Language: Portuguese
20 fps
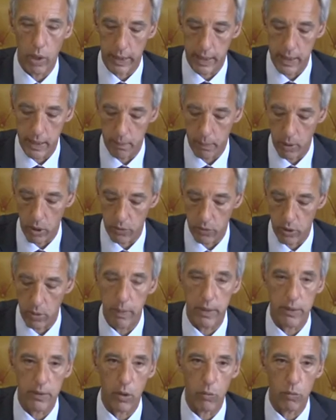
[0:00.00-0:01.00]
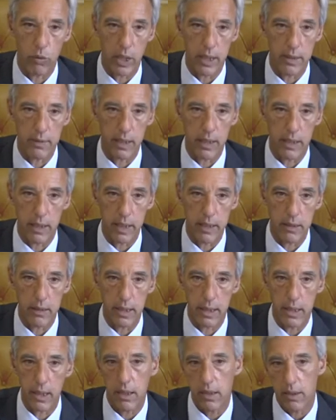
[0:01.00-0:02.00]
a reaproximação
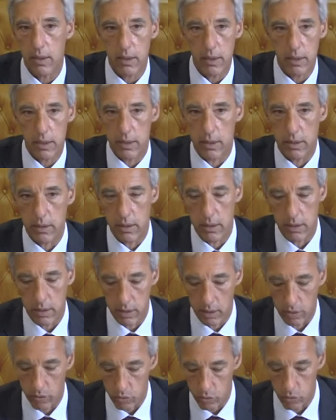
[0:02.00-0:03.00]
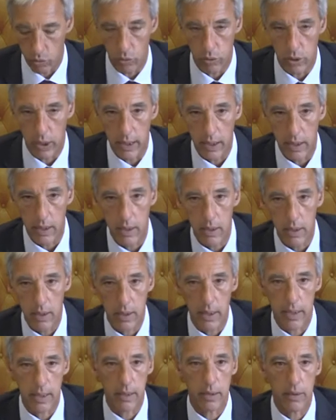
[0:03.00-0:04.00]
transatlântica que resulta
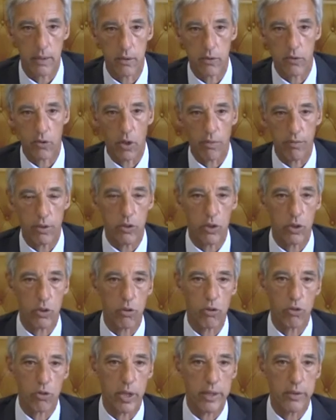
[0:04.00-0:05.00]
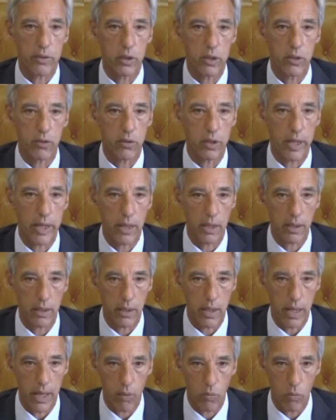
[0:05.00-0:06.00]
eh, das novas circunstâncias
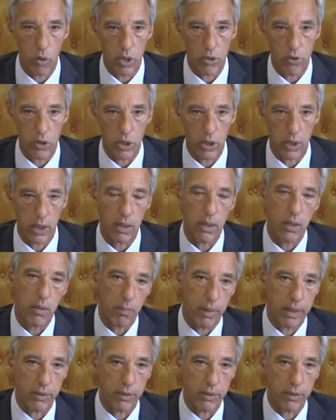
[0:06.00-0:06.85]
em, em Washington.